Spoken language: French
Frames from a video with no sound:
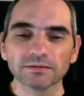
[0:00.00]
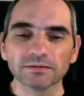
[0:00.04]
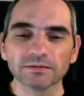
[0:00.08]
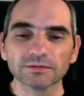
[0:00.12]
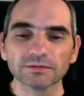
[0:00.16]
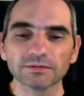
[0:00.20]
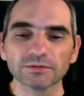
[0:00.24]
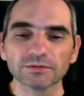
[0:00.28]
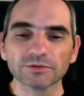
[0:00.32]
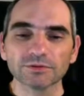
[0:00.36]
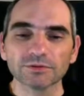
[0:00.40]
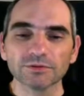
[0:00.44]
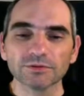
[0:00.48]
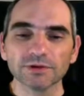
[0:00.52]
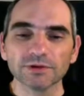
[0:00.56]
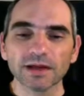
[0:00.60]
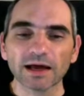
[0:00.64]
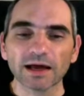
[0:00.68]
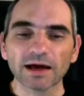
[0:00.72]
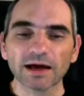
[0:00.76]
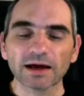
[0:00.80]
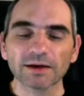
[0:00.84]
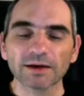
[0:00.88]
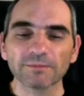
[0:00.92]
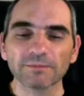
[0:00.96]
de,
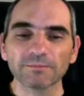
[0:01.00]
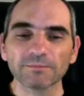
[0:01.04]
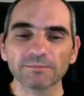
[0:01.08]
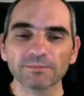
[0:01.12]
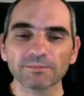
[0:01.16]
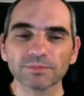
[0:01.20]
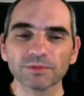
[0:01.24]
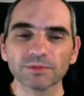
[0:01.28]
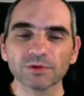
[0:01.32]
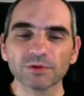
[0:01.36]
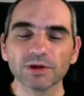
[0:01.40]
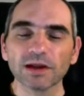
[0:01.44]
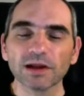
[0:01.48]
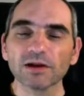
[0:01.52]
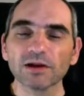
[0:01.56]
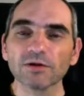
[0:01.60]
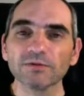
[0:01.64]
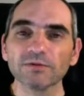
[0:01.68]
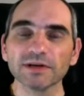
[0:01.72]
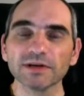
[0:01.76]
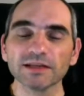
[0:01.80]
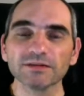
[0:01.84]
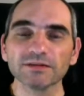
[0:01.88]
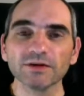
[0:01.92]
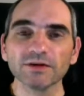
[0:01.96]
la,
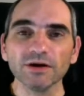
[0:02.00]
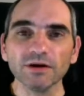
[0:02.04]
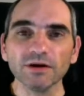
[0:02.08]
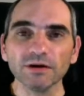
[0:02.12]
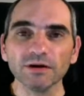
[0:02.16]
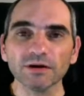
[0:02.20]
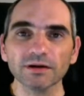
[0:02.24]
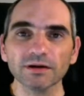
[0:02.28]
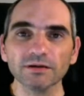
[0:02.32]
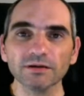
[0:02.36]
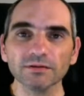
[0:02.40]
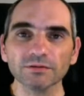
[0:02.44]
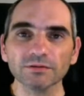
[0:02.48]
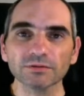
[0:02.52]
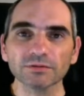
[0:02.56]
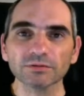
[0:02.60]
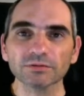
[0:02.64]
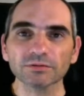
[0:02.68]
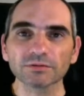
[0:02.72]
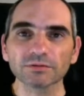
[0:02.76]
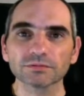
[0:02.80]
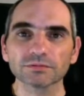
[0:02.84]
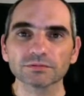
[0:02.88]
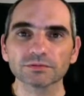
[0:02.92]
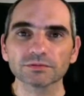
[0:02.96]
love letter hein,
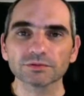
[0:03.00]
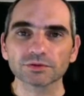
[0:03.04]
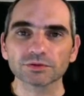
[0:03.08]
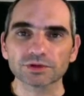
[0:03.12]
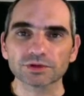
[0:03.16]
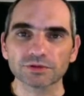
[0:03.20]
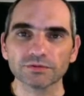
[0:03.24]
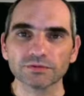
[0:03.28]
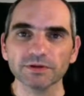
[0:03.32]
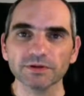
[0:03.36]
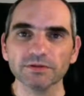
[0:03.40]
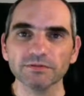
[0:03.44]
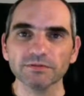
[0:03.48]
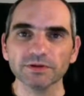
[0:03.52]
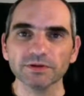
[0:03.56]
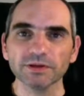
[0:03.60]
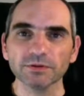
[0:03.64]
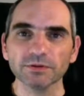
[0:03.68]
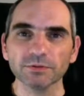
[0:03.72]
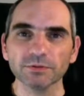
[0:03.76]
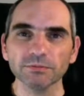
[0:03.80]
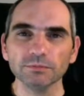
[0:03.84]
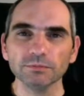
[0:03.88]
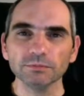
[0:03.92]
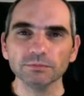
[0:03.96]
dont j'ai fait une vidéo